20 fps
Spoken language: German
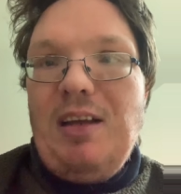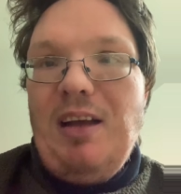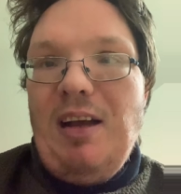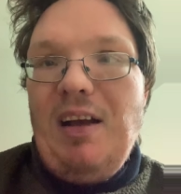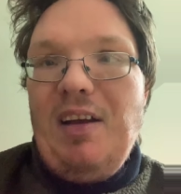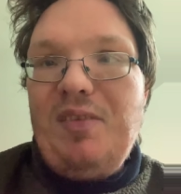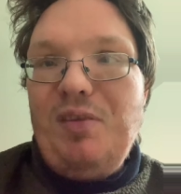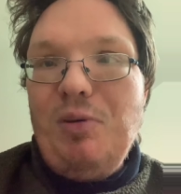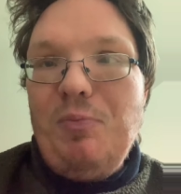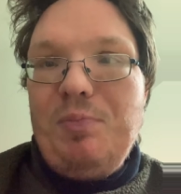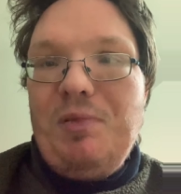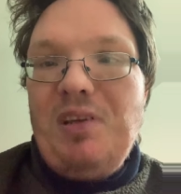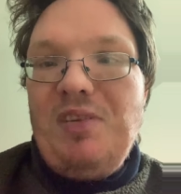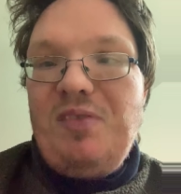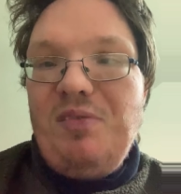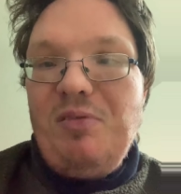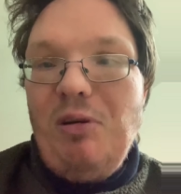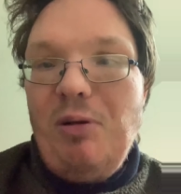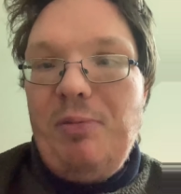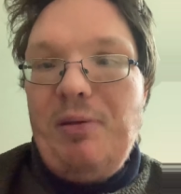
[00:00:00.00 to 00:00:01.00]
als ob das
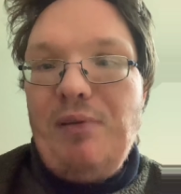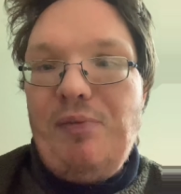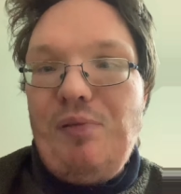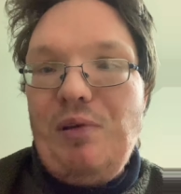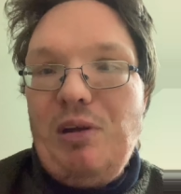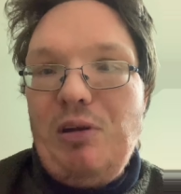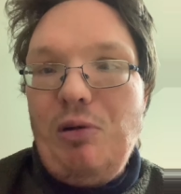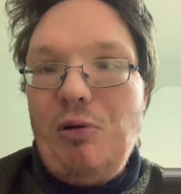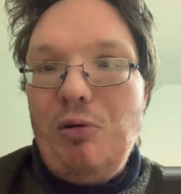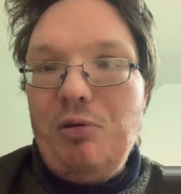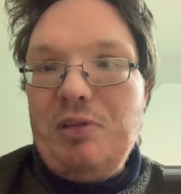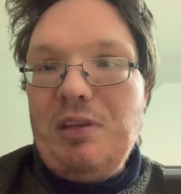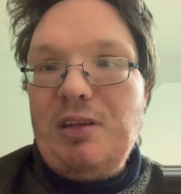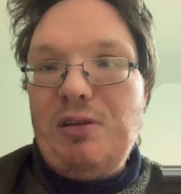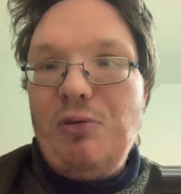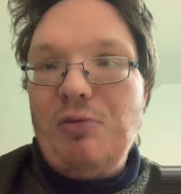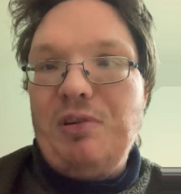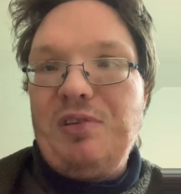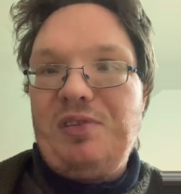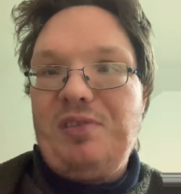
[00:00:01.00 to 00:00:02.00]
nur mehr für Corona
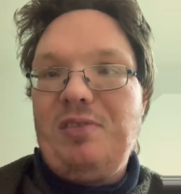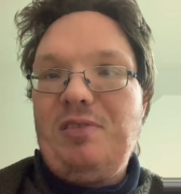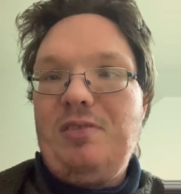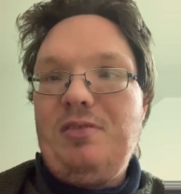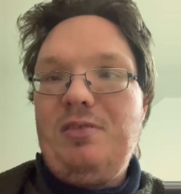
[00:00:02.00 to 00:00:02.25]
da ist.